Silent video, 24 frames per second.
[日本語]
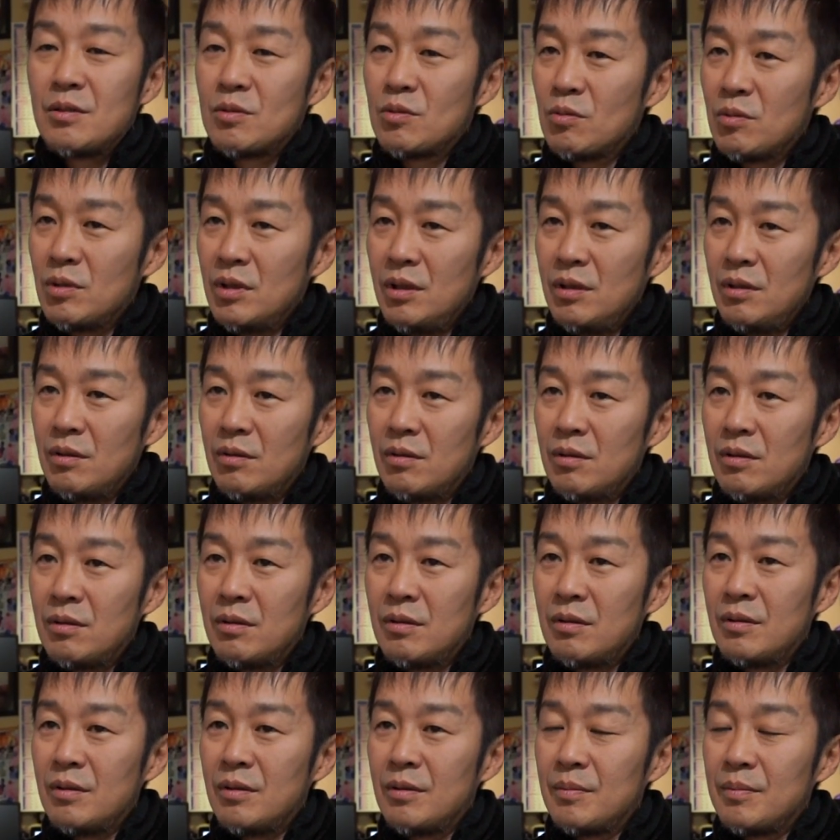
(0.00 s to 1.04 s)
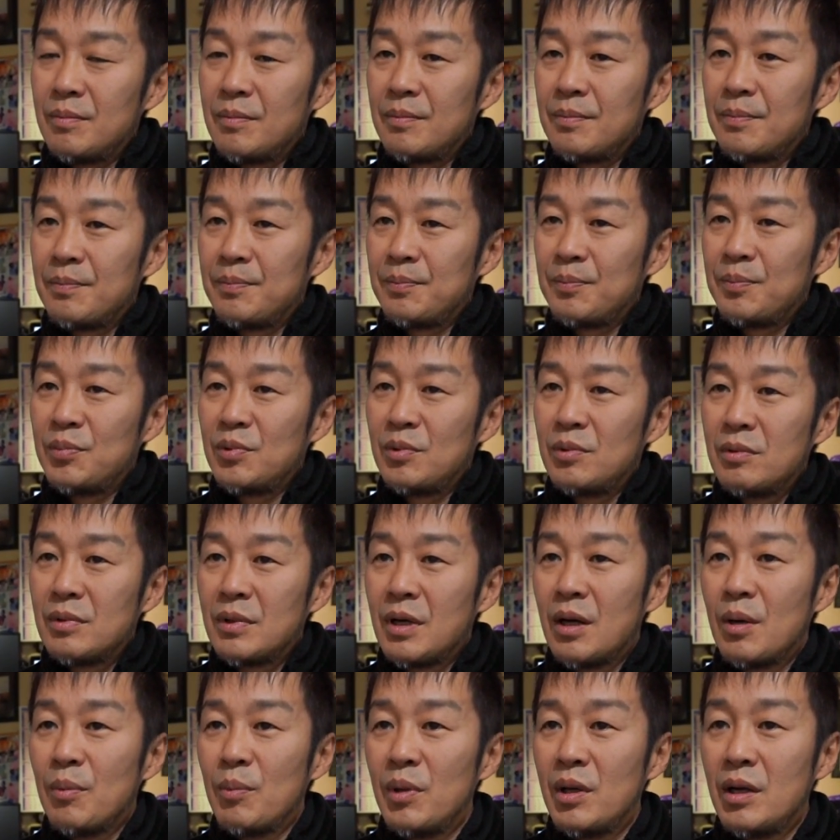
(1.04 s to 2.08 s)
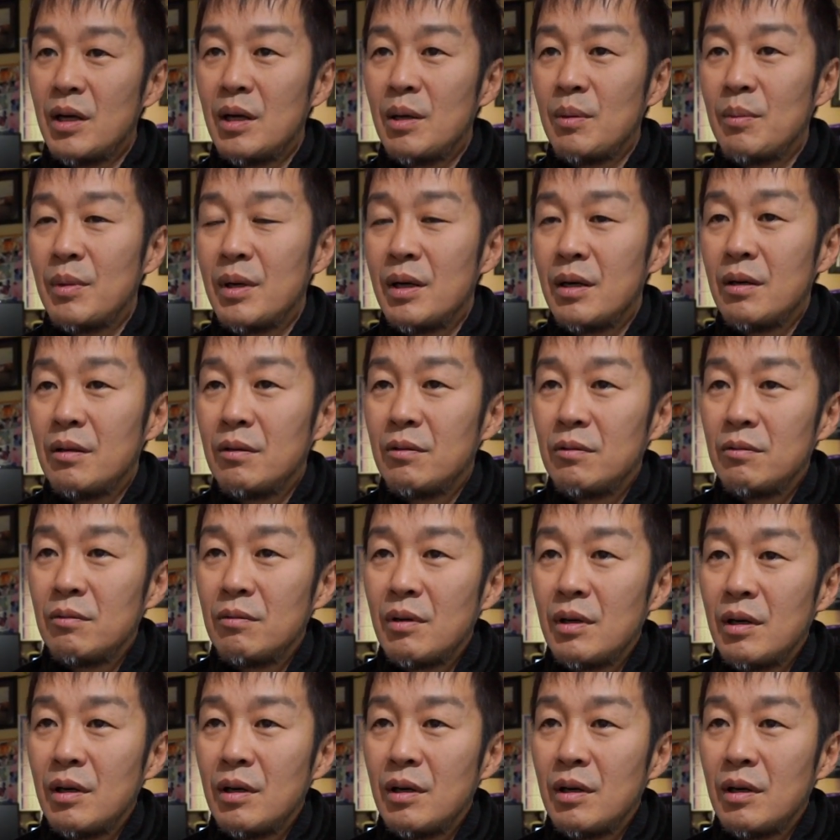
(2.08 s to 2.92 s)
ソニーのプロカメラマン